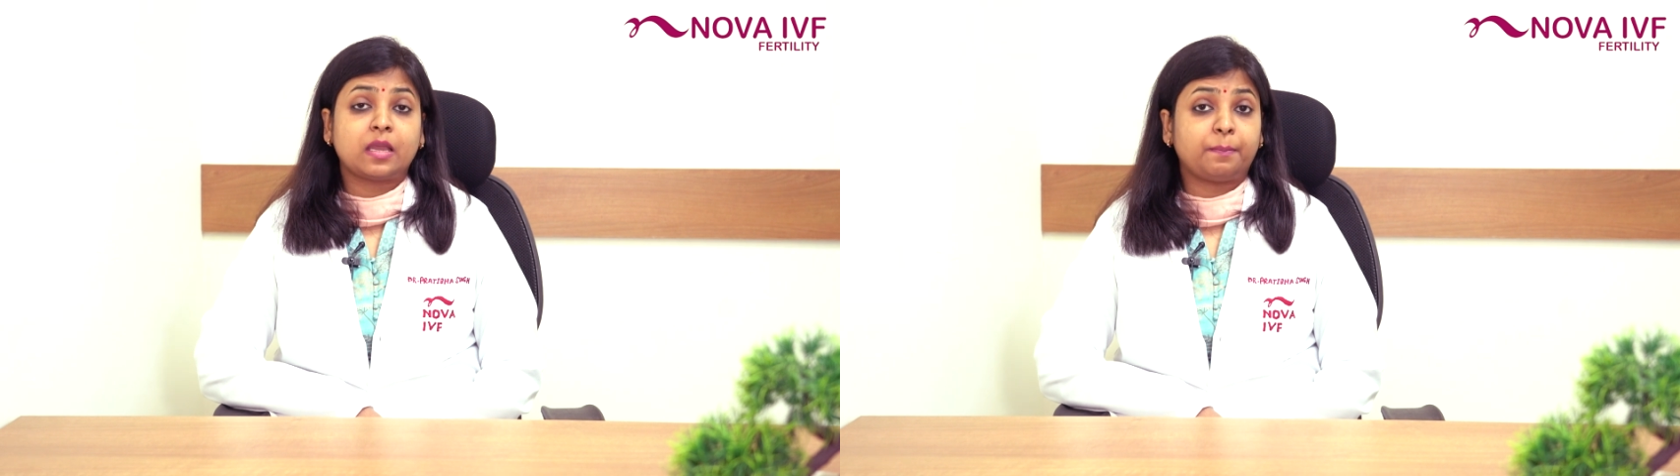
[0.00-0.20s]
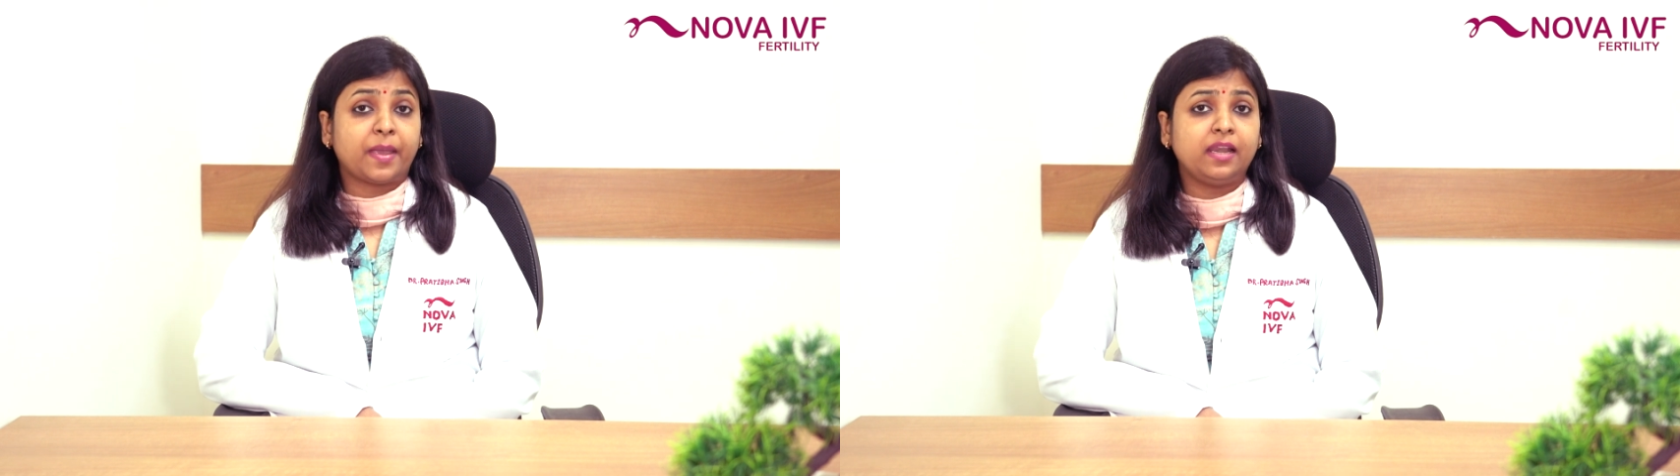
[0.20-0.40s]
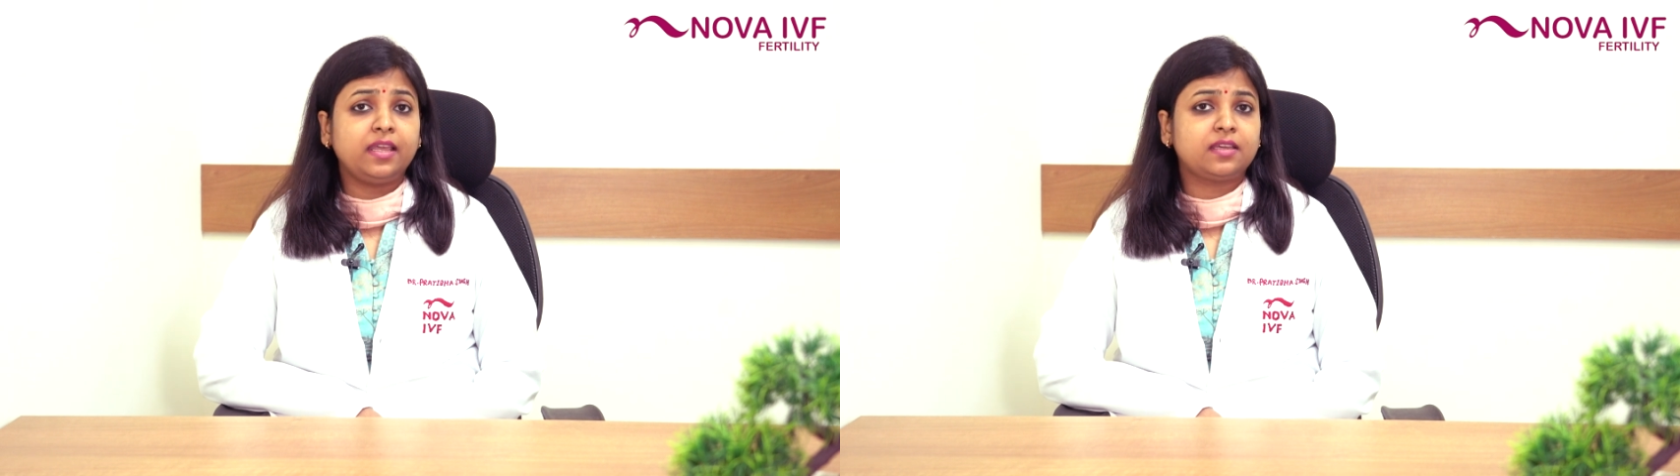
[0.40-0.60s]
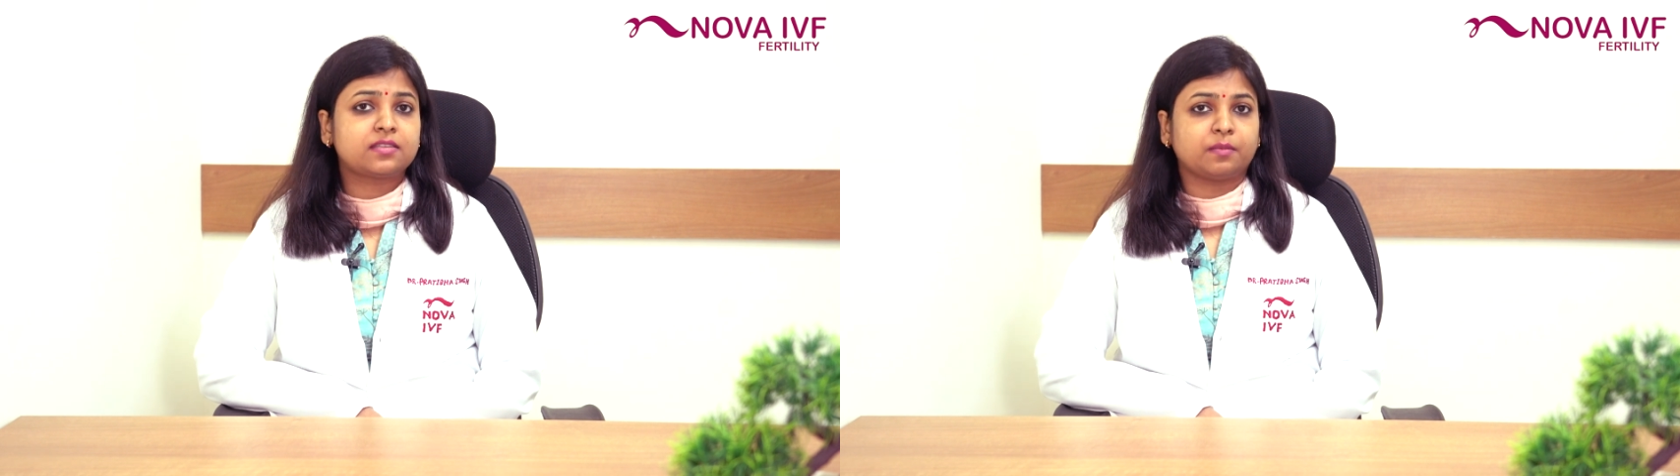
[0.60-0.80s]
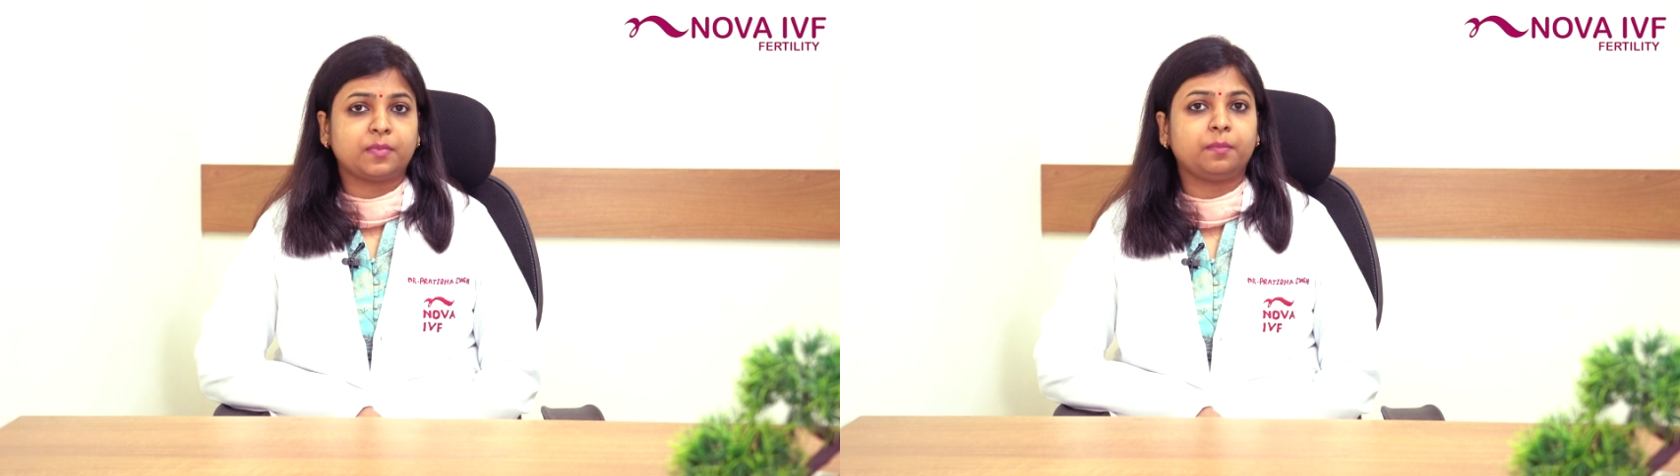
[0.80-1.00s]
पहले के
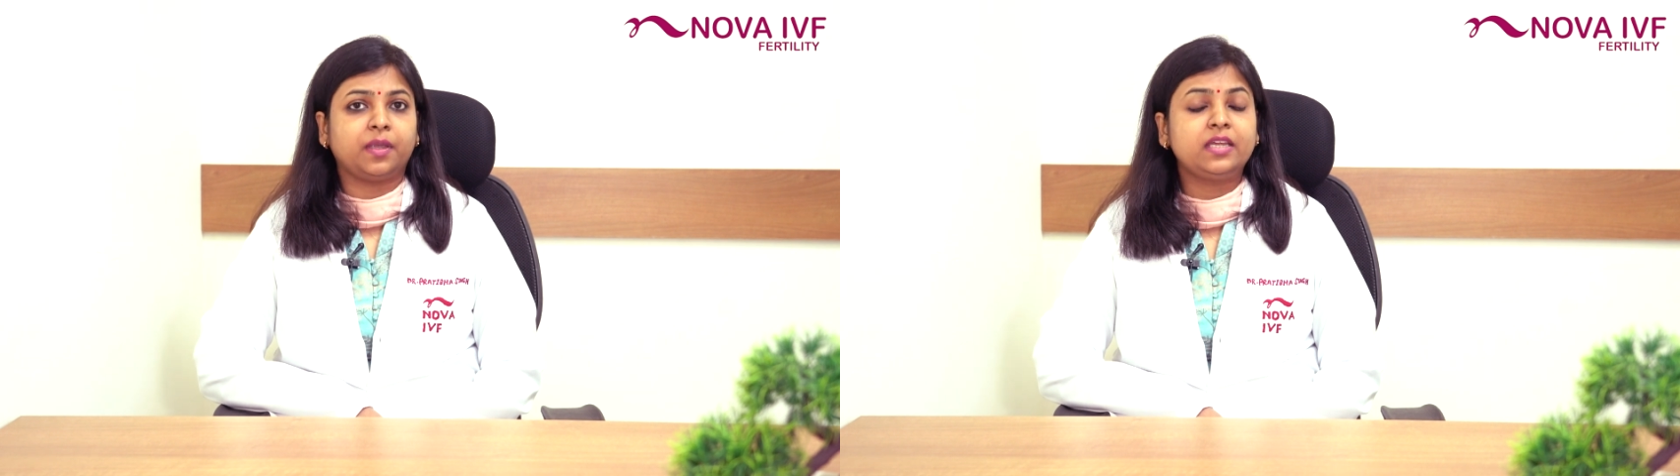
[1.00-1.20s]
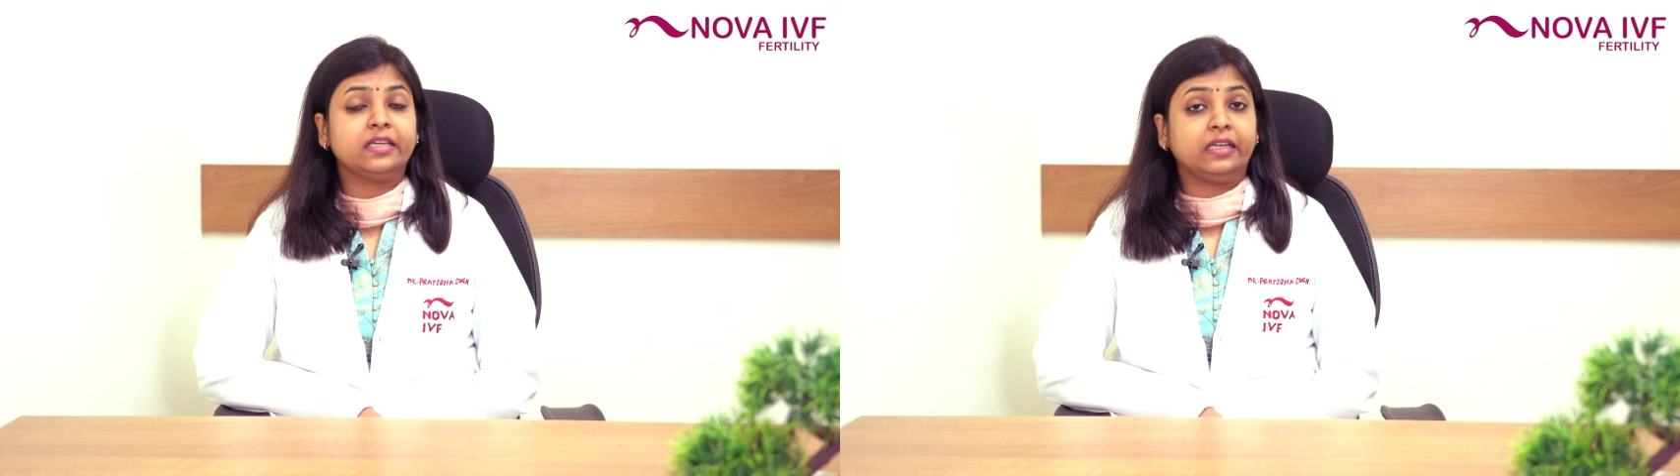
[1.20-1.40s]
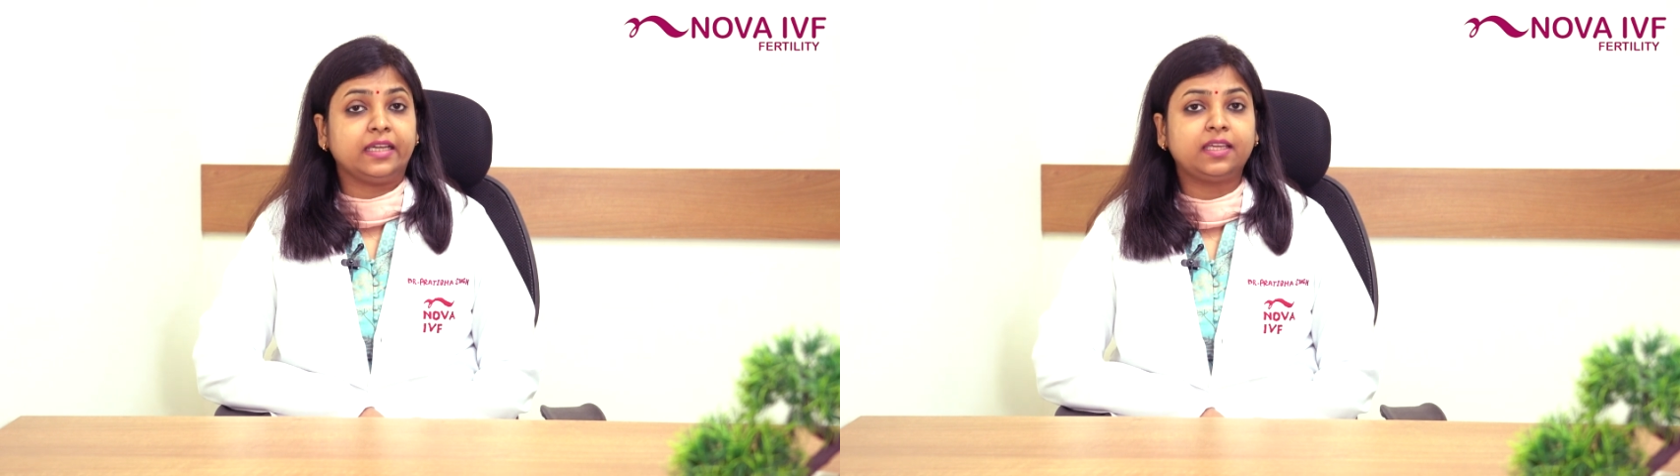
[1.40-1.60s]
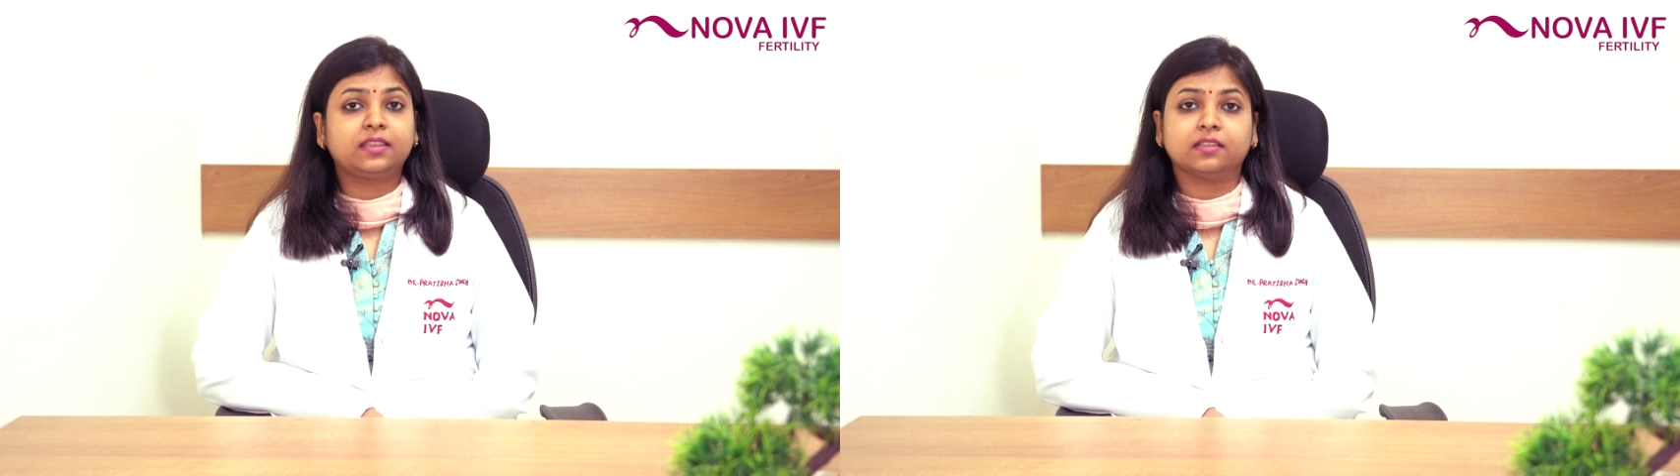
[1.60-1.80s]
समय में डे